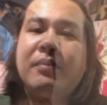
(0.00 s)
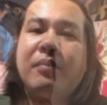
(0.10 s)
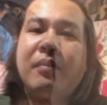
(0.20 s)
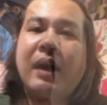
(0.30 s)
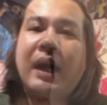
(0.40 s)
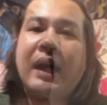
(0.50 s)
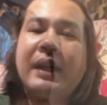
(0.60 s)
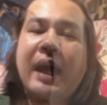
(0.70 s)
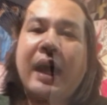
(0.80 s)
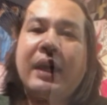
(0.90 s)
Con
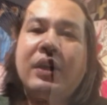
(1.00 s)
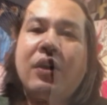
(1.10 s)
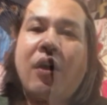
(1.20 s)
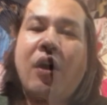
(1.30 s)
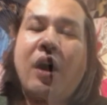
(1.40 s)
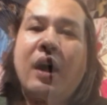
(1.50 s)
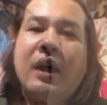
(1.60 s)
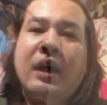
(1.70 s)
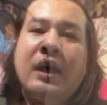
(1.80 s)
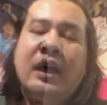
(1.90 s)
xin nêu đích
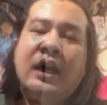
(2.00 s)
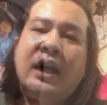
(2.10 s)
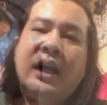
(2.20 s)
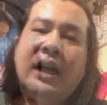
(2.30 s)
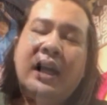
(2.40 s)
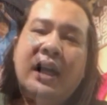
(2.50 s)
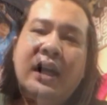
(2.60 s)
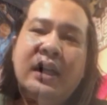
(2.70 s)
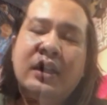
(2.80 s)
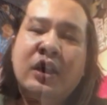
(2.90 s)
danh một
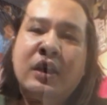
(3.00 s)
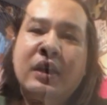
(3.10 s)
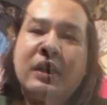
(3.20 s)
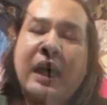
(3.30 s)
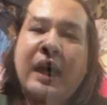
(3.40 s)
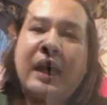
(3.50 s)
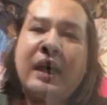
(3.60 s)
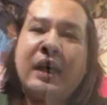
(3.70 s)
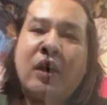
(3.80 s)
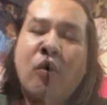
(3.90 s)
số nghệ sĩ đã
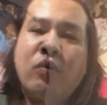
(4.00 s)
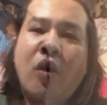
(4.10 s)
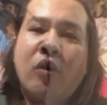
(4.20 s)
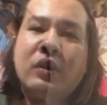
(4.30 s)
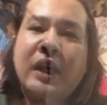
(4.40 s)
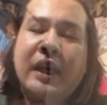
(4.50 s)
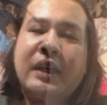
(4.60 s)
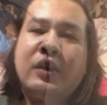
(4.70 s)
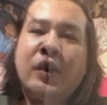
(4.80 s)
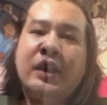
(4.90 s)
ăn chặn tiền
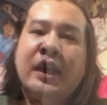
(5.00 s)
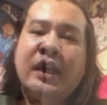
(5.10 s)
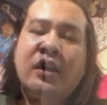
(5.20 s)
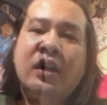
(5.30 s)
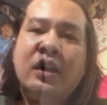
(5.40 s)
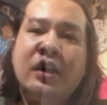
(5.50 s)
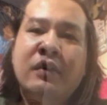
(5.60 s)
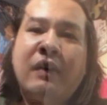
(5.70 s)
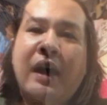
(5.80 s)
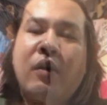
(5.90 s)
từ thiện,
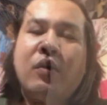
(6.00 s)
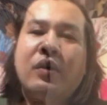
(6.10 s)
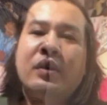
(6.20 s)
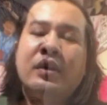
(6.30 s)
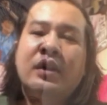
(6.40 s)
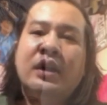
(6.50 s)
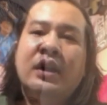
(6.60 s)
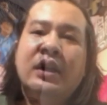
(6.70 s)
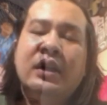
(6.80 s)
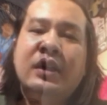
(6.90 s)
tiền của nhân
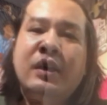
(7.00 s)
dân.